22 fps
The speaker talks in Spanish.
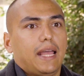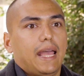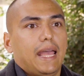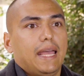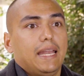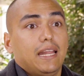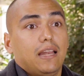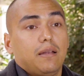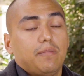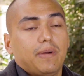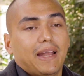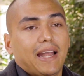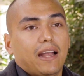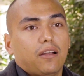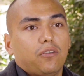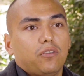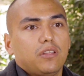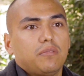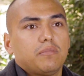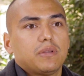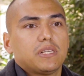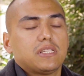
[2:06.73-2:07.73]
en el
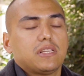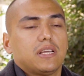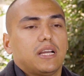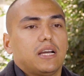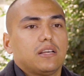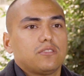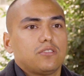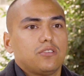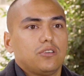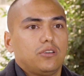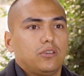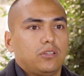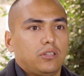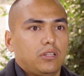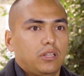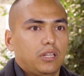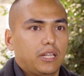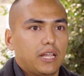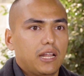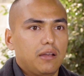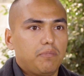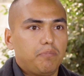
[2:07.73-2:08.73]
verano de
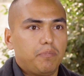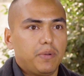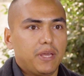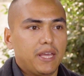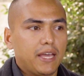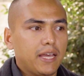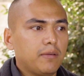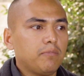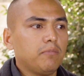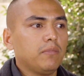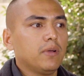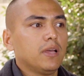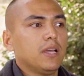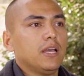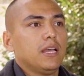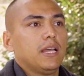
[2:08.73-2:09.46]
investigación del PIEM